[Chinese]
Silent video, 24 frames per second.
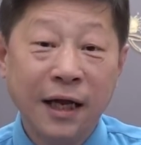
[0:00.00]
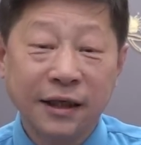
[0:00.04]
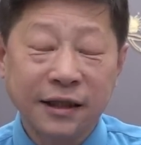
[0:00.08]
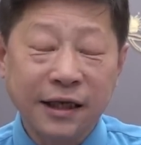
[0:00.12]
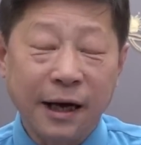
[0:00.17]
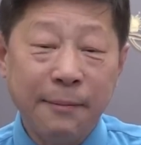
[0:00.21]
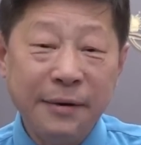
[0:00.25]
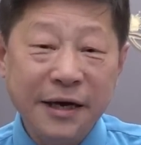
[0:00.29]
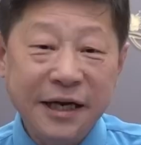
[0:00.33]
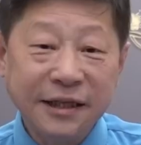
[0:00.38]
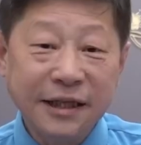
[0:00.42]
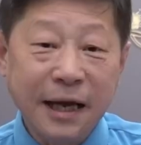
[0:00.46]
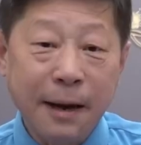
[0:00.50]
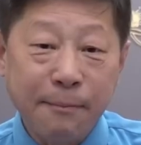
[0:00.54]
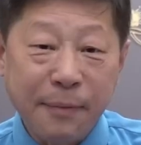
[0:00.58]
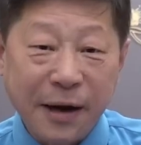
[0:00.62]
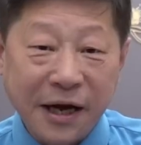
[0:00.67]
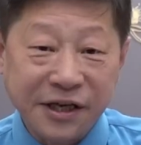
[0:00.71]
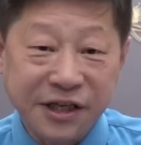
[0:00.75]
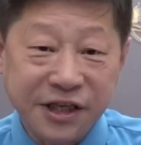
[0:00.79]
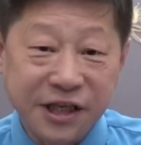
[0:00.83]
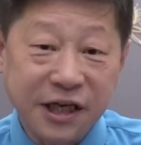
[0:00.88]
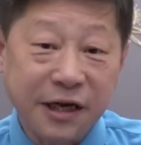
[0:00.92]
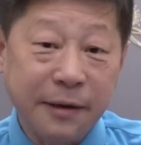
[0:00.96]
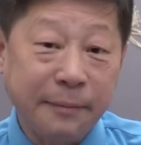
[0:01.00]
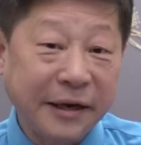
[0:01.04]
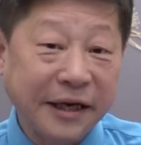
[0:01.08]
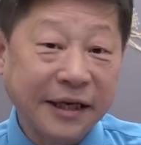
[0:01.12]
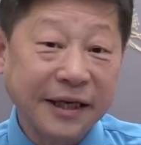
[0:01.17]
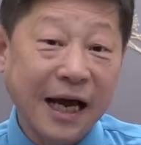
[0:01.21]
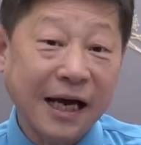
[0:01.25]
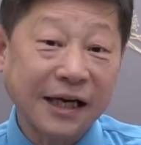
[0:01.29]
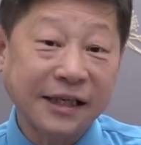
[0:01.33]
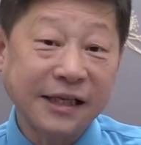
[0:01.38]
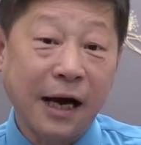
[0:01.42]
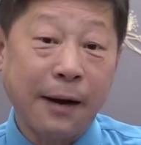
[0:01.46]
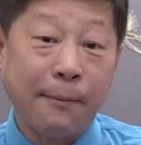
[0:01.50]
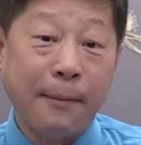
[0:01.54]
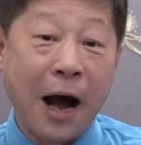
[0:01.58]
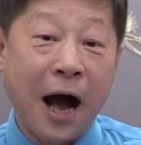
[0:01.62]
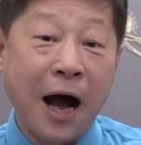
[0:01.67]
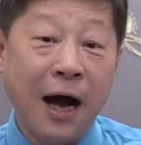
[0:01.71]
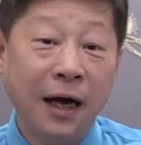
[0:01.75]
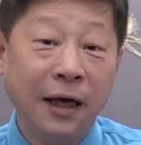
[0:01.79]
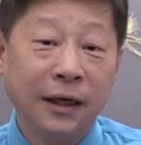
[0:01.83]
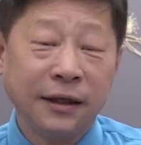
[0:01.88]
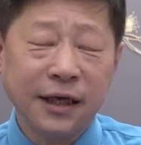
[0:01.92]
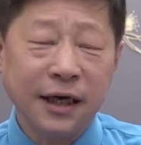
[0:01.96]
他们一旦把习近平拉下
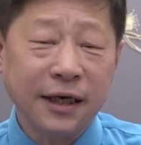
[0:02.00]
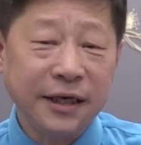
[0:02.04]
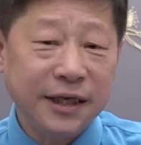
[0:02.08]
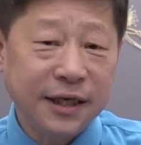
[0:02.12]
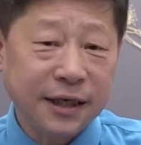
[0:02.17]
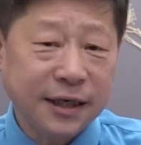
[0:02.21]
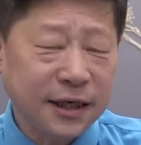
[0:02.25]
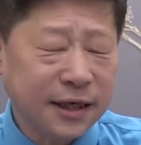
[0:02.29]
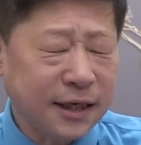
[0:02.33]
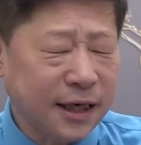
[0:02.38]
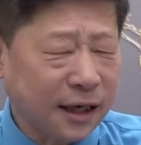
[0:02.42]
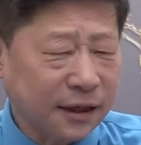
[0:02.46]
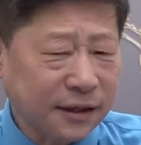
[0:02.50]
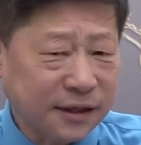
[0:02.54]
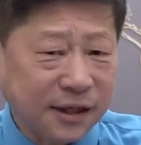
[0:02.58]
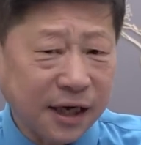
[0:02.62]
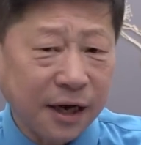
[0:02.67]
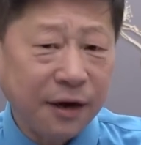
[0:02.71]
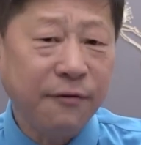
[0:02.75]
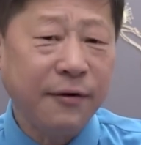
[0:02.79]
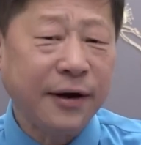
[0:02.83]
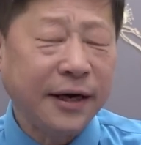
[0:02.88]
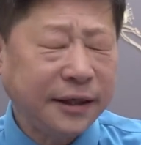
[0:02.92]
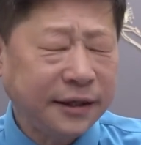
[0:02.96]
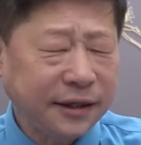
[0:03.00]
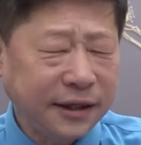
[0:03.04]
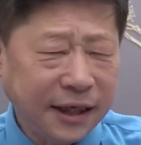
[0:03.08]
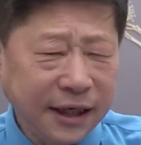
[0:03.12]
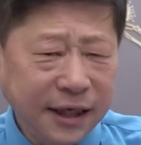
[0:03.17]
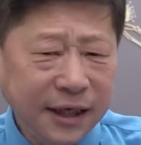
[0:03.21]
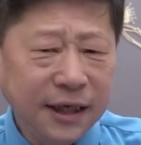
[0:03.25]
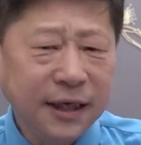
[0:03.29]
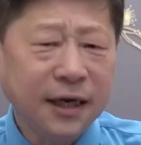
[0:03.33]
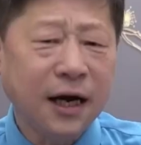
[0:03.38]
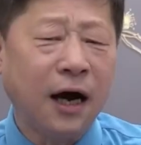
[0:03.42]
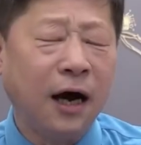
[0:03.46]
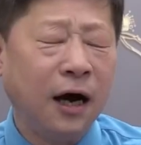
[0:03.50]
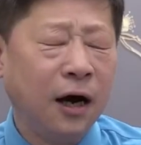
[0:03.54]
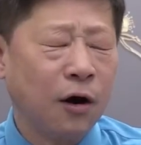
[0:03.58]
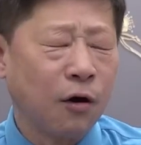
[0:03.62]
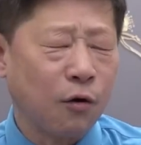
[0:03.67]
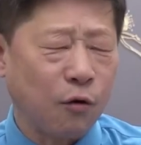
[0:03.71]
马，那李克强成为第一个